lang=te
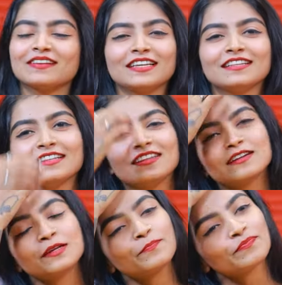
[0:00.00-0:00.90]
లేదు లేదు
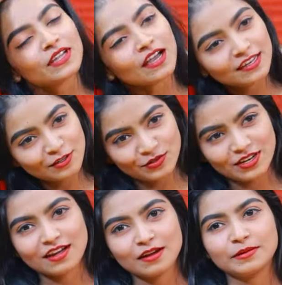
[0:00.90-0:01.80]
అంటే ఖాళీగా
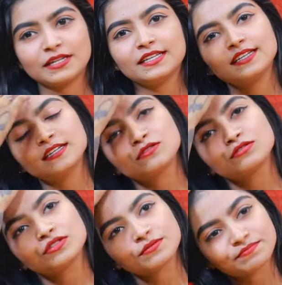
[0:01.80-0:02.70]
ఉన్నా కాబట్టి నేను
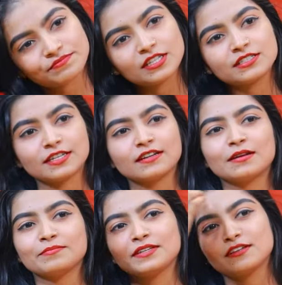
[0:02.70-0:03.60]
కొంచెం
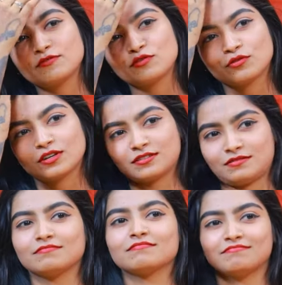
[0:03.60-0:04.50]
ఇన్స్టాగ్రామ్ మీద ఫోకస్
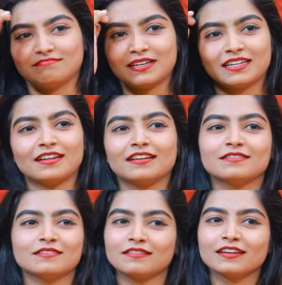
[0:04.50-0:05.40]

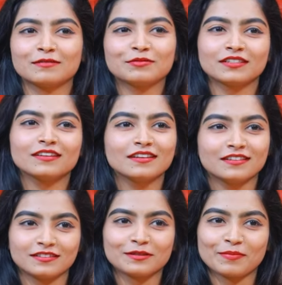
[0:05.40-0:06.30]
పెట్టాను లేకపోతే
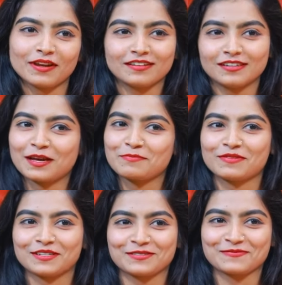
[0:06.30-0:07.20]
చెప్పాలంటే టైం
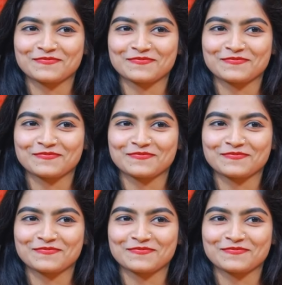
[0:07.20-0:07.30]
పాస్